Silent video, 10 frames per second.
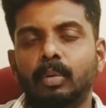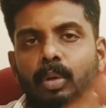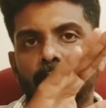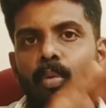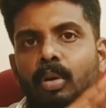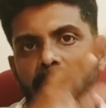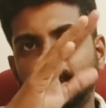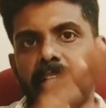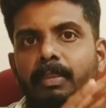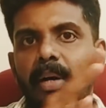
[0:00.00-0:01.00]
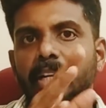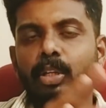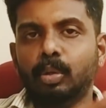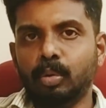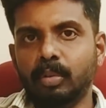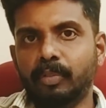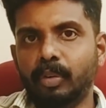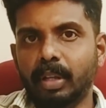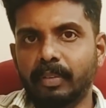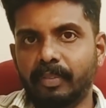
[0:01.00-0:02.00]
ஒரு ஓட்டு இது மாதிரி இருக்கும்
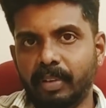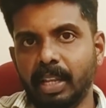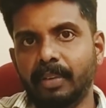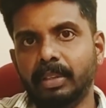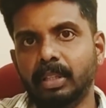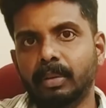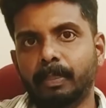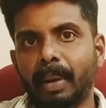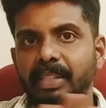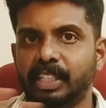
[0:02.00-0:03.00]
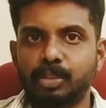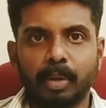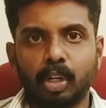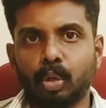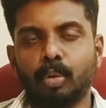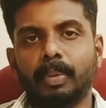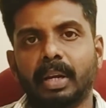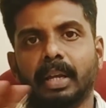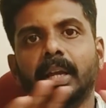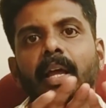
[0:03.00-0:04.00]
ஃபுல்லா வெளியே வந்து பேசேஜ் மாதிரி இருக்கும்
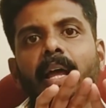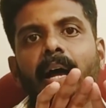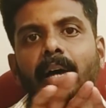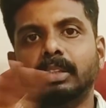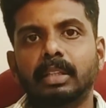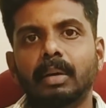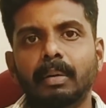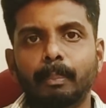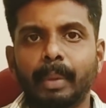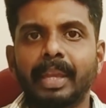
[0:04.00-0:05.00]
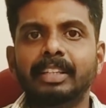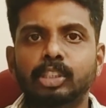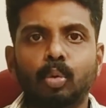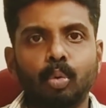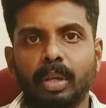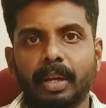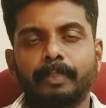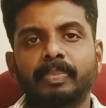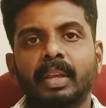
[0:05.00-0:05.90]
பாருங்க அதுதான் மெயின் ஸ்கூலுங்க